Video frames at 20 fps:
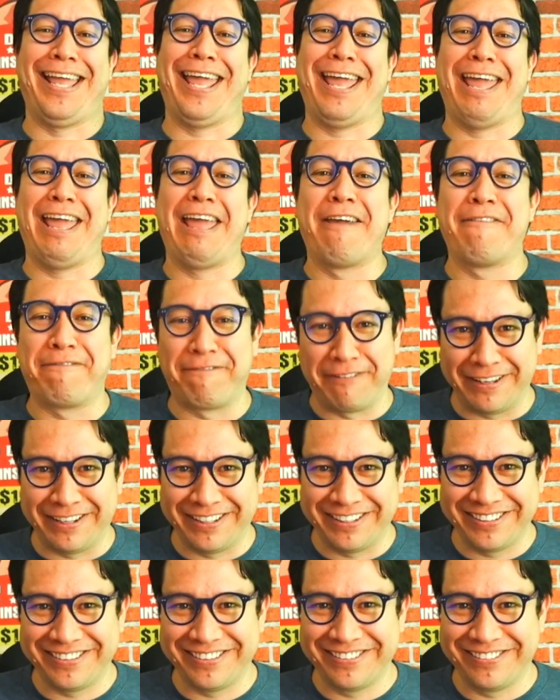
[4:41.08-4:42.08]
F.
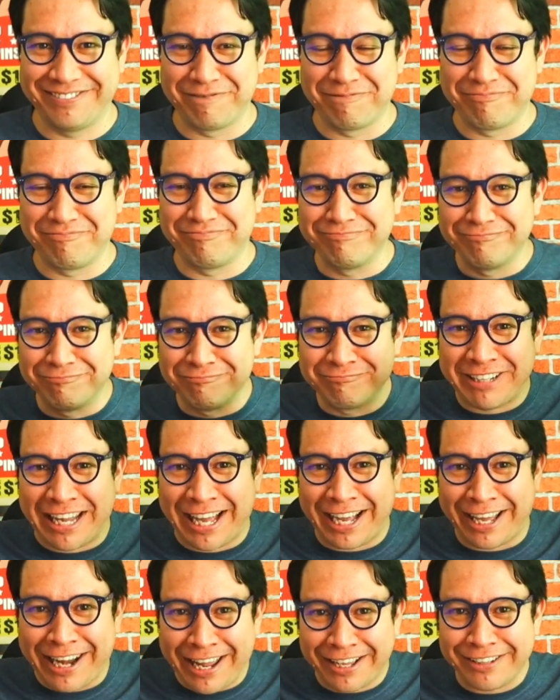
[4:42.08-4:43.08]

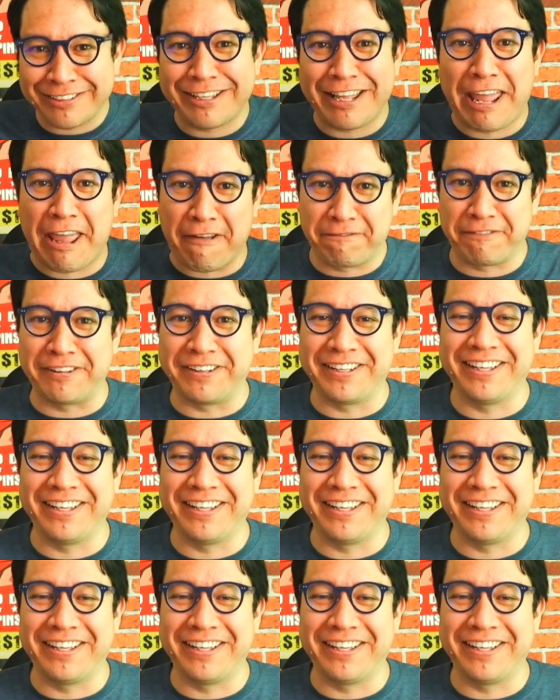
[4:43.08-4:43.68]
Una gran F.